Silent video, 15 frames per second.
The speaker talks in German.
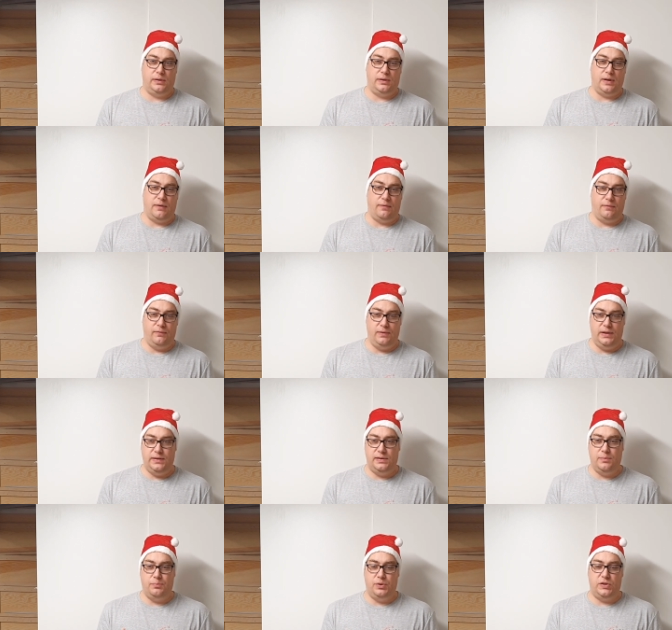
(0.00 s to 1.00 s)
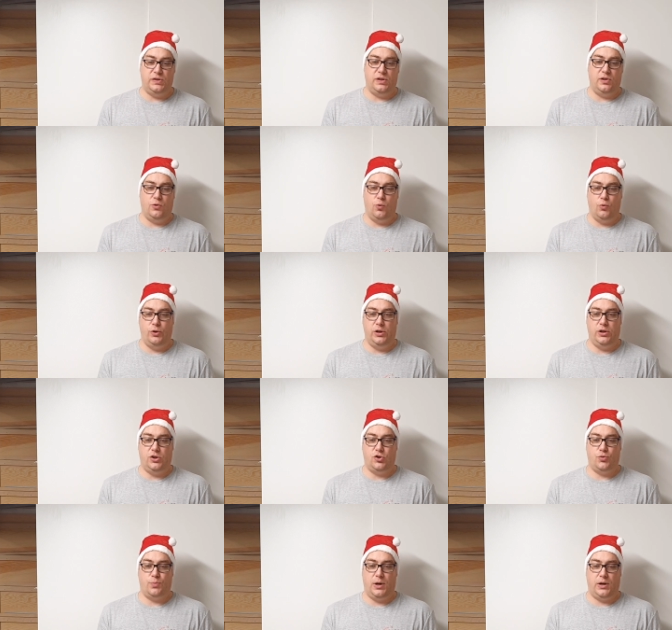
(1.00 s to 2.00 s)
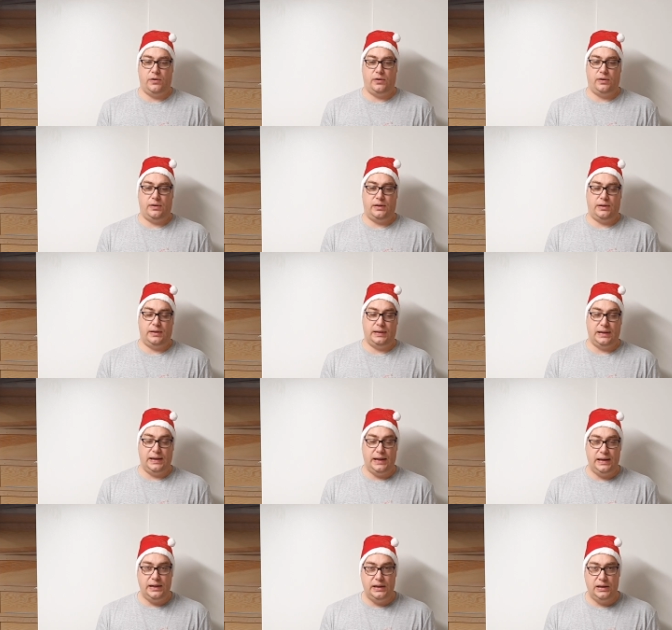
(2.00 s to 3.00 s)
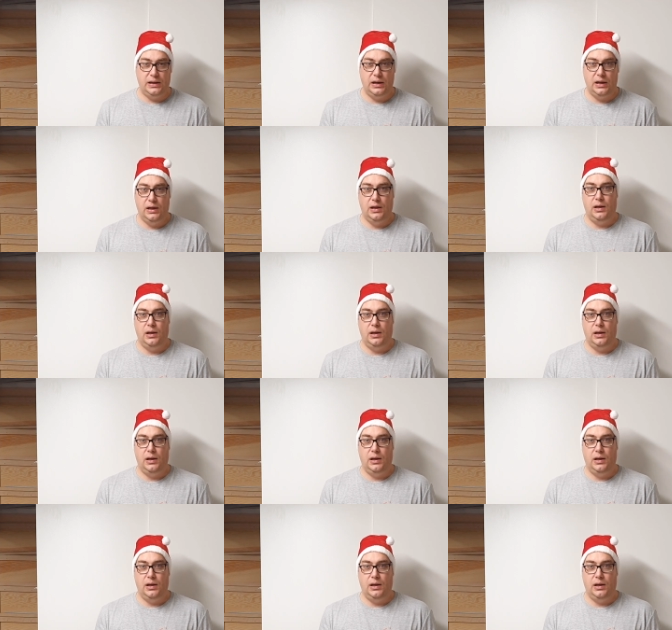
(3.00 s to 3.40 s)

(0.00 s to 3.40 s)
da ist ein bisschen Honiggeschmack drin.